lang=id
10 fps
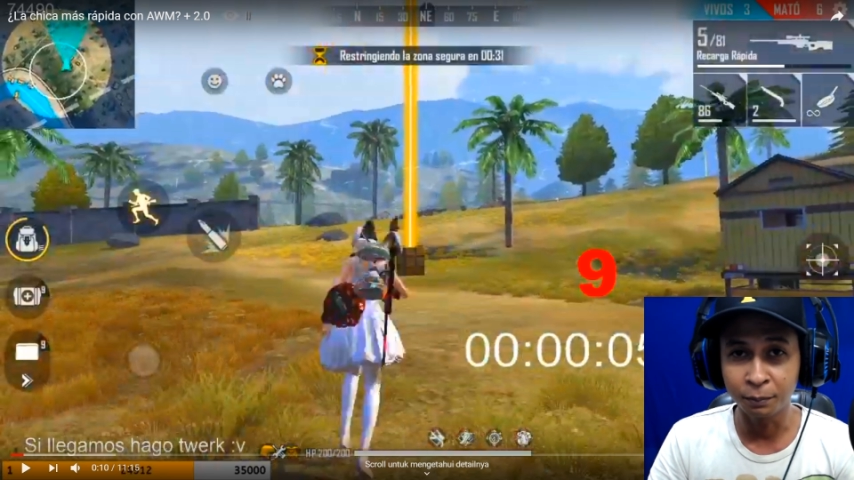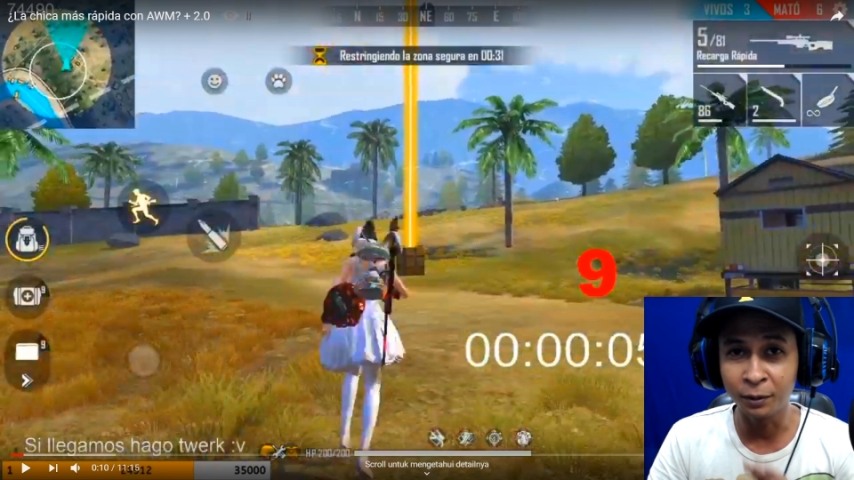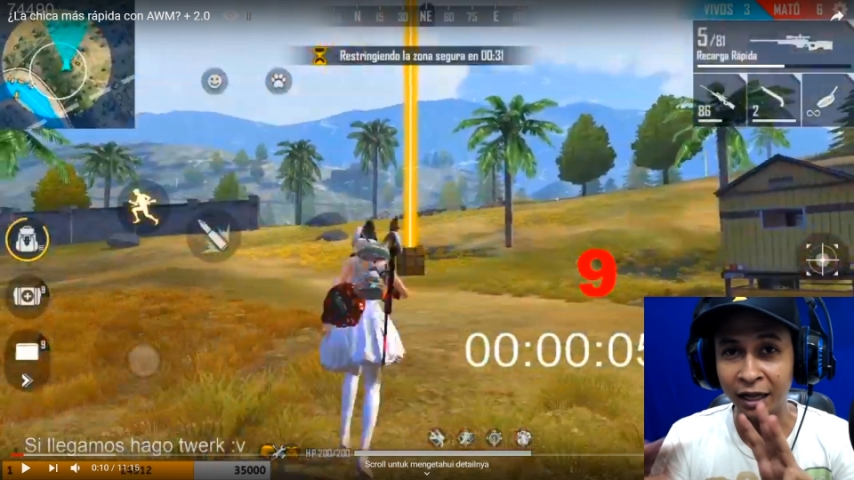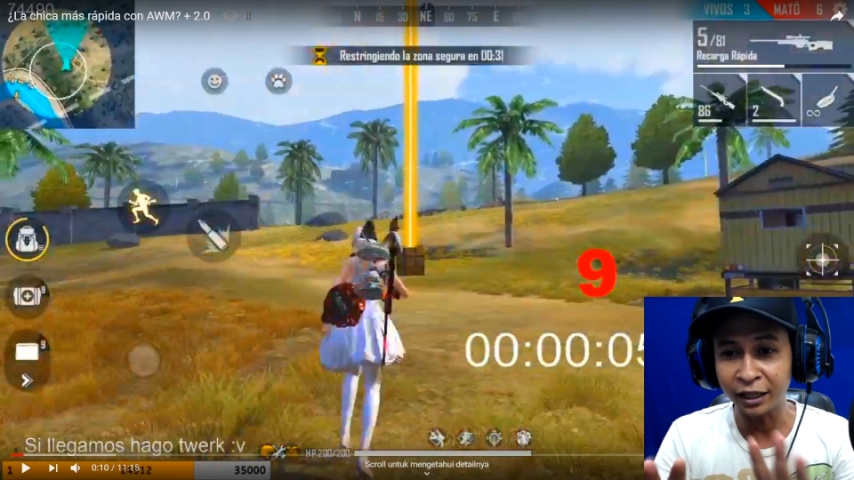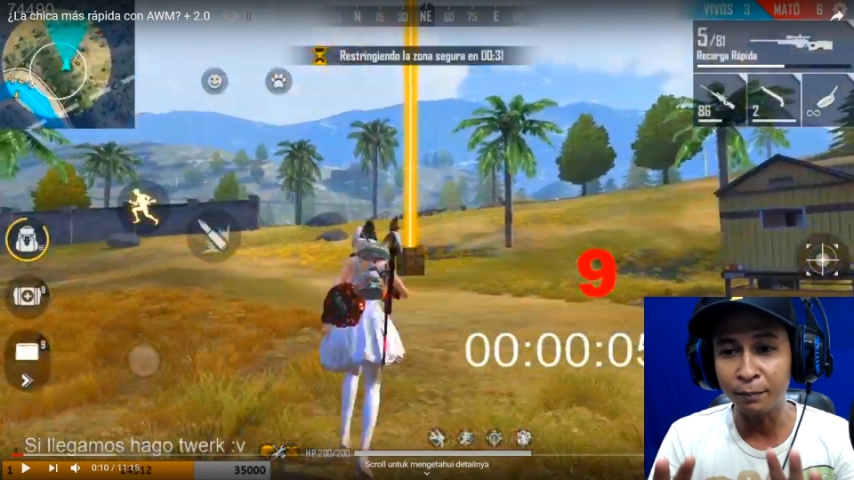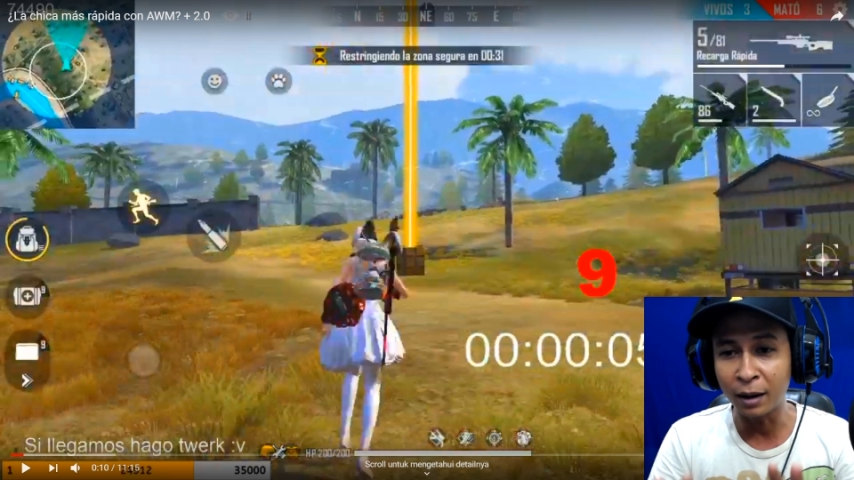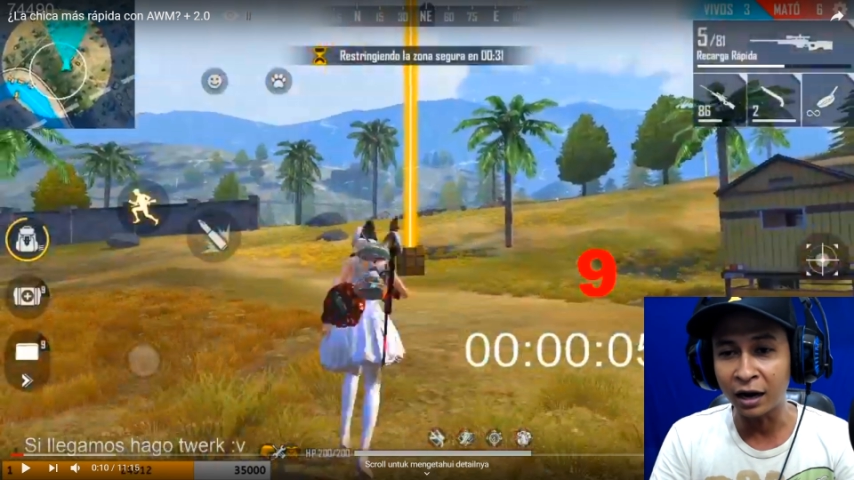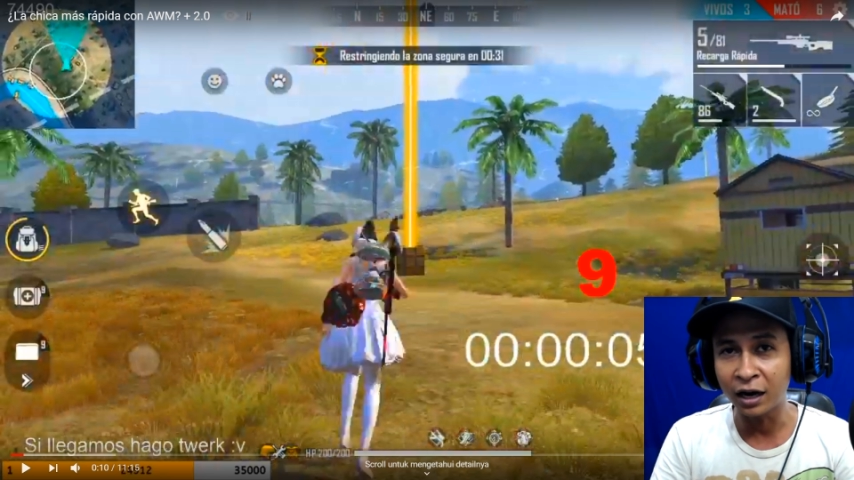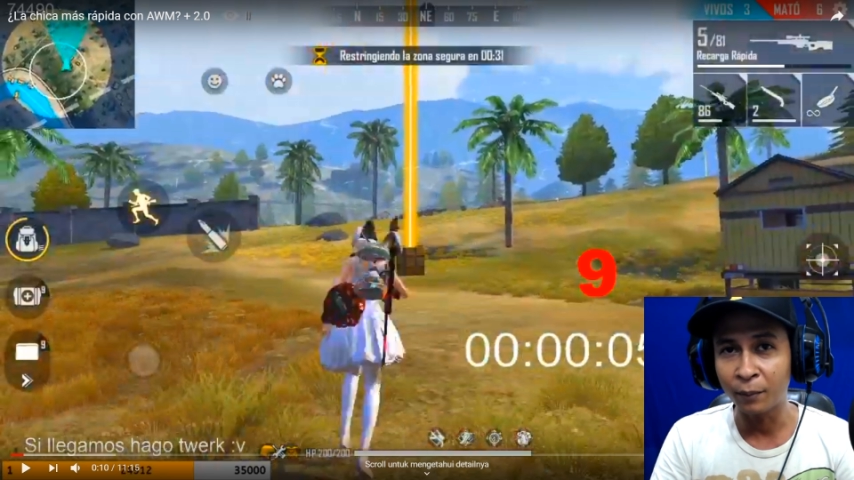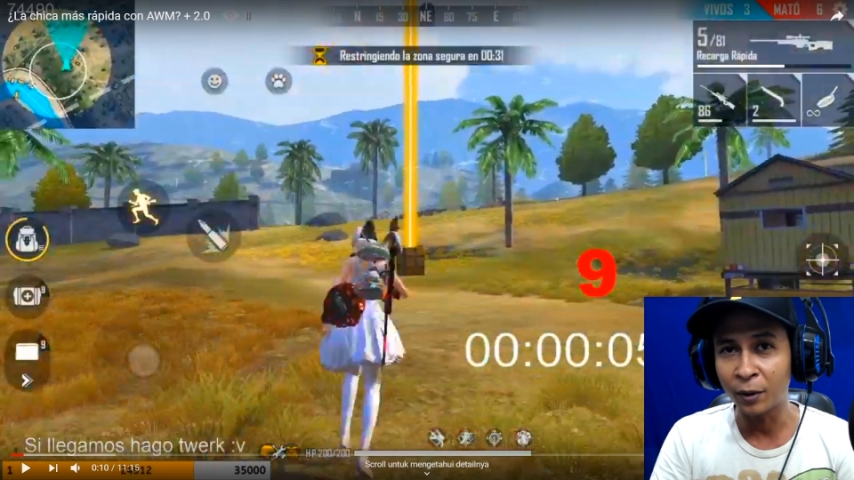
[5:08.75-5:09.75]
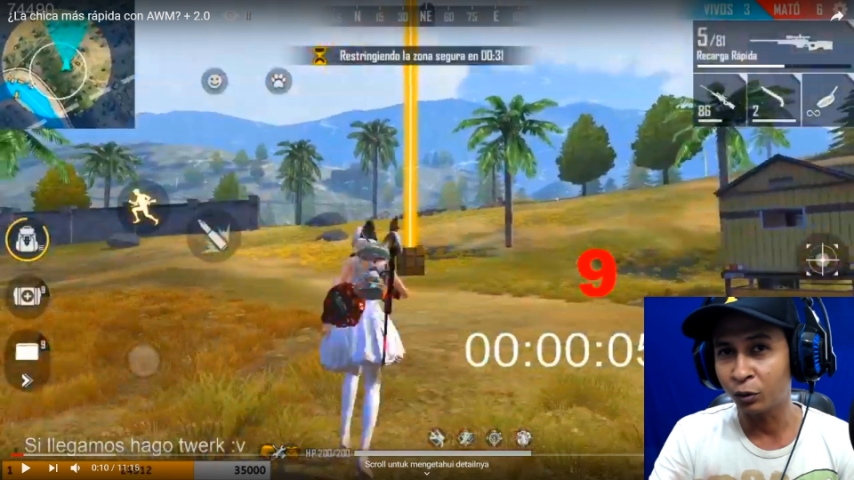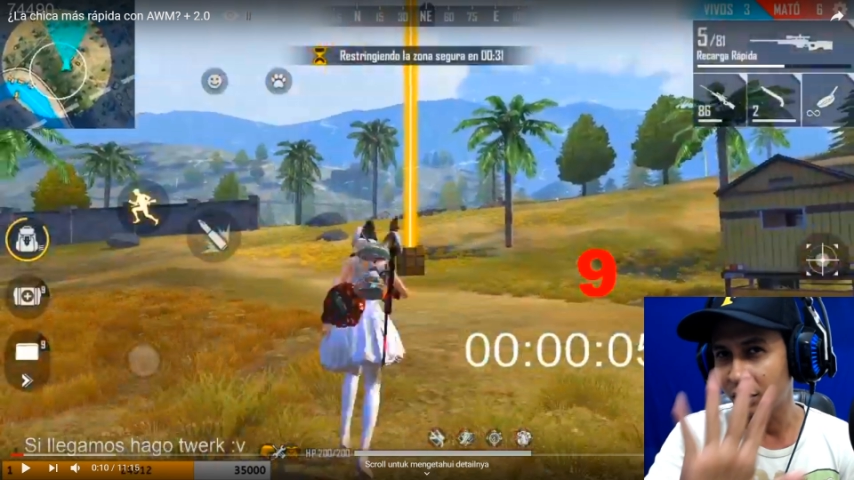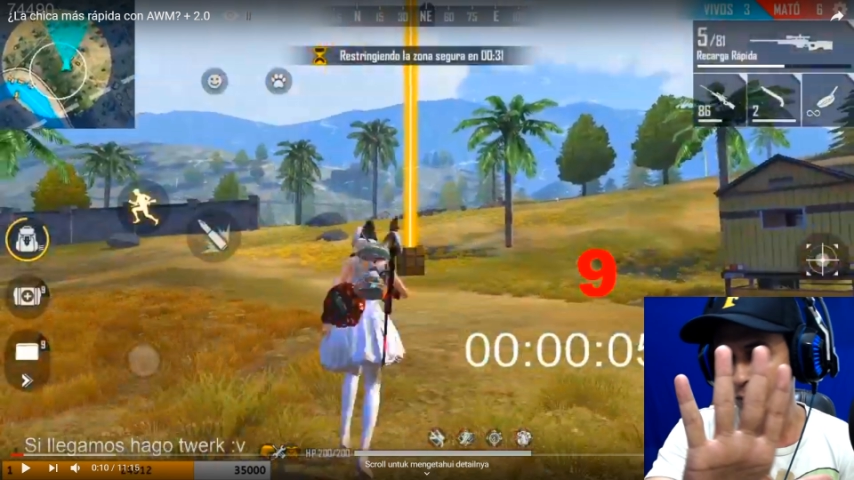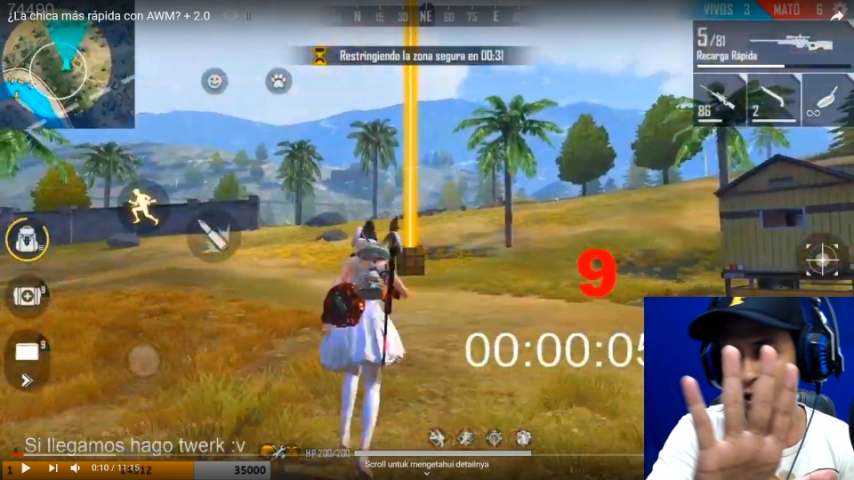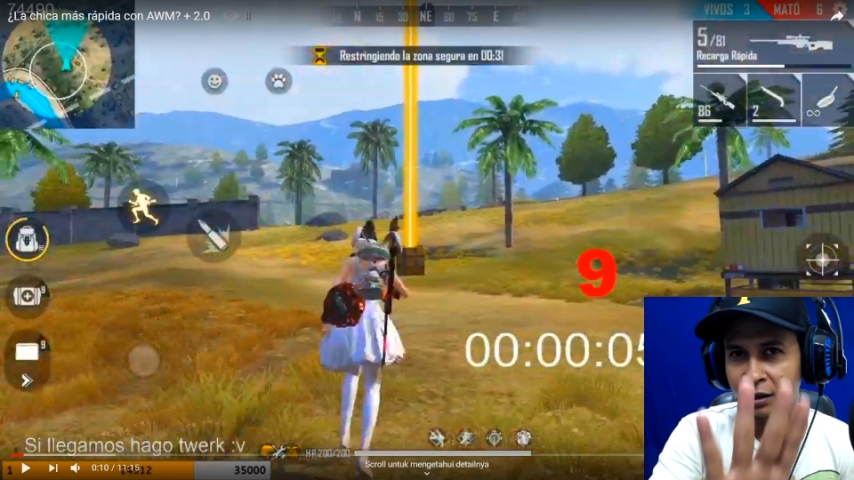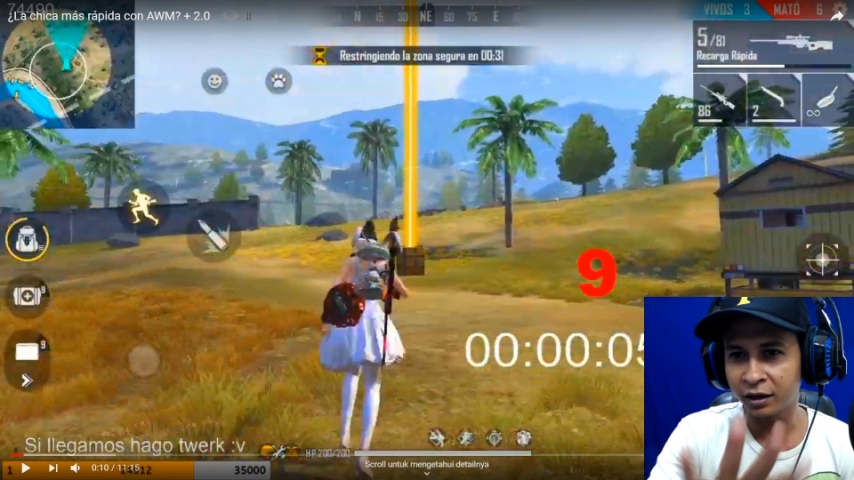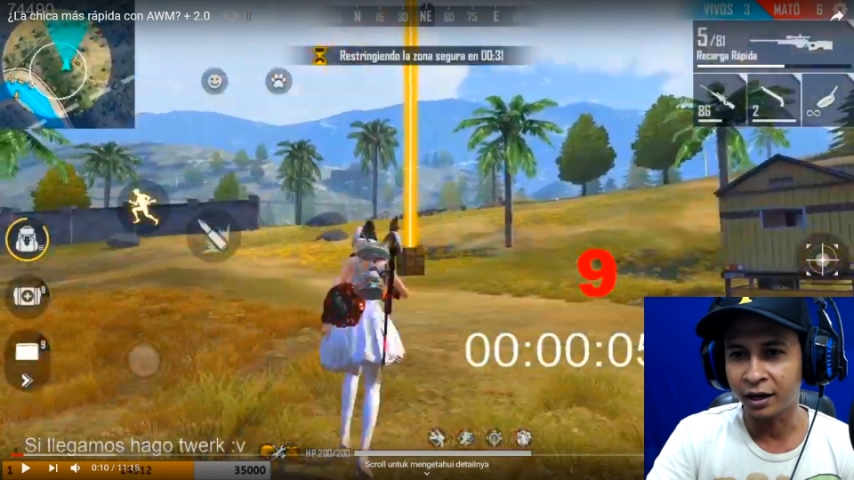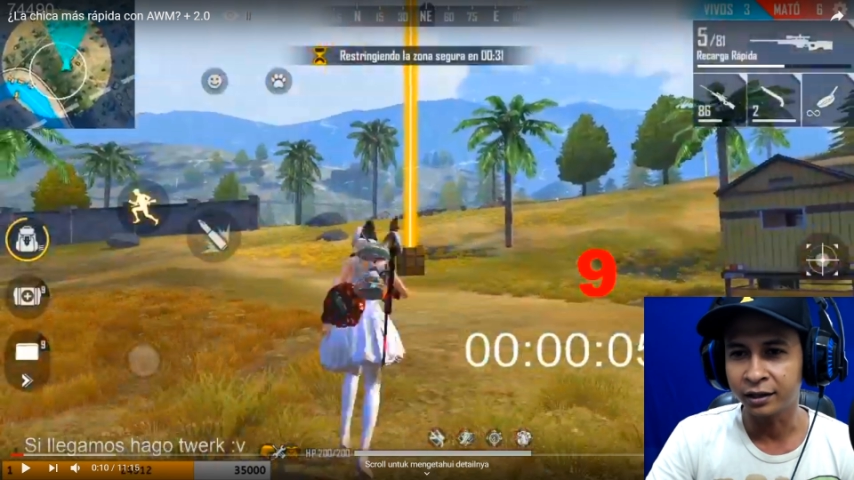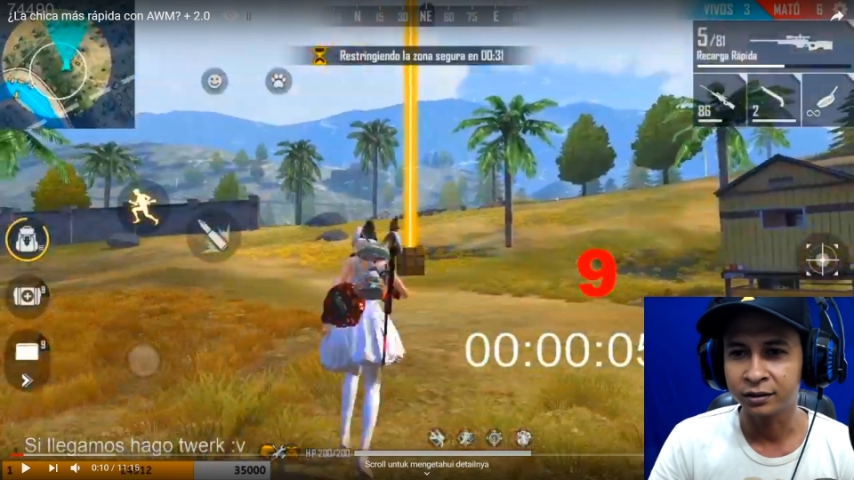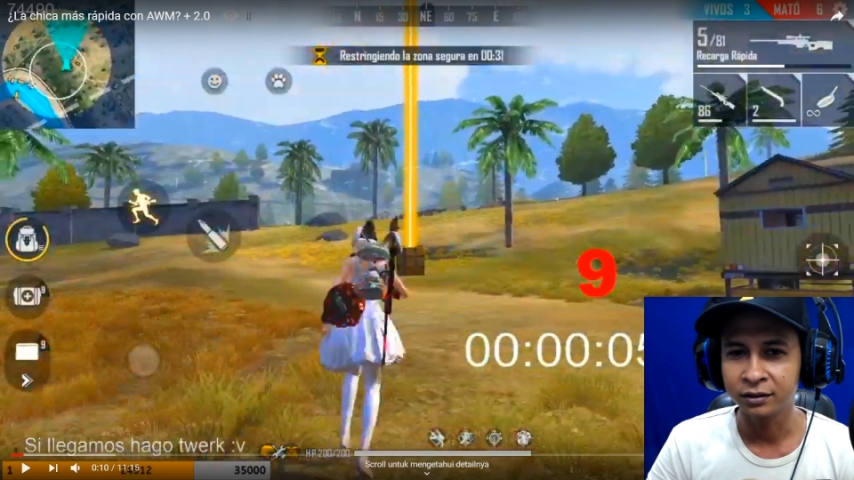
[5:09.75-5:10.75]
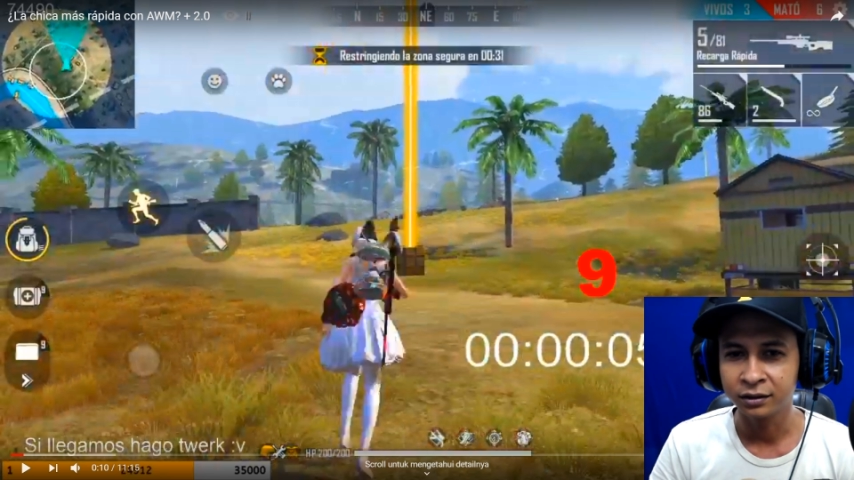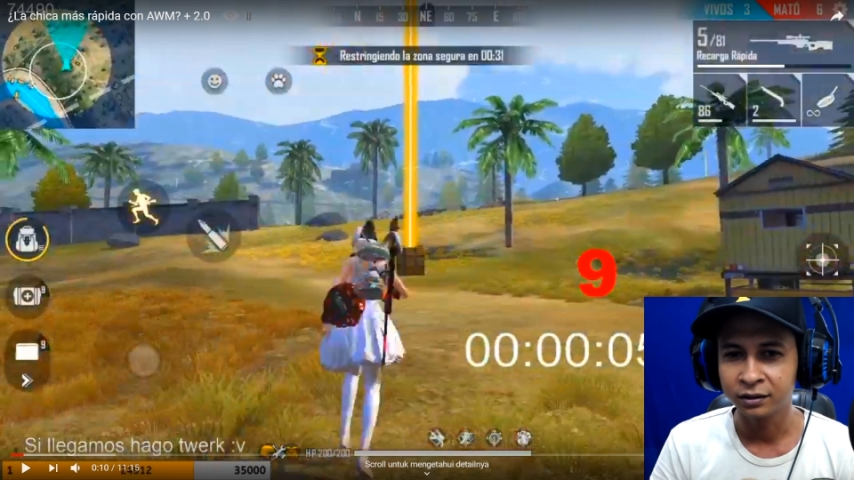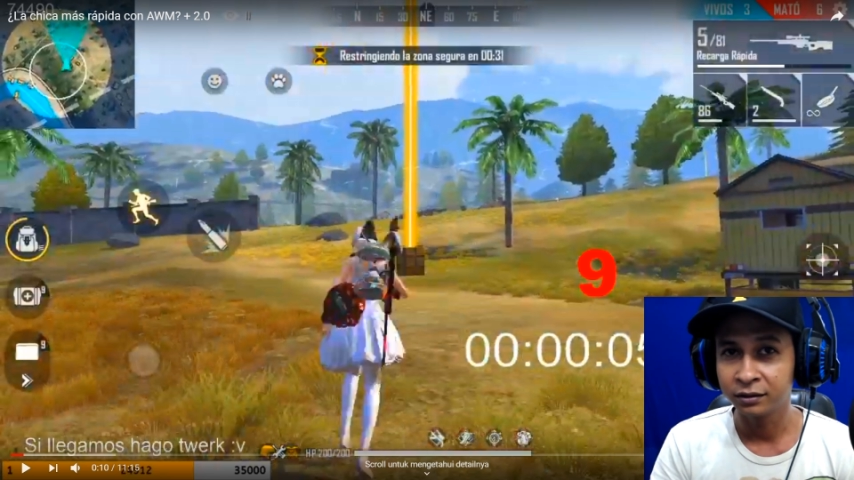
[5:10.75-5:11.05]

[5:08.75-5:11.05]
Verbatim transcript: 9 tembakan dalam waktu 5 detik guys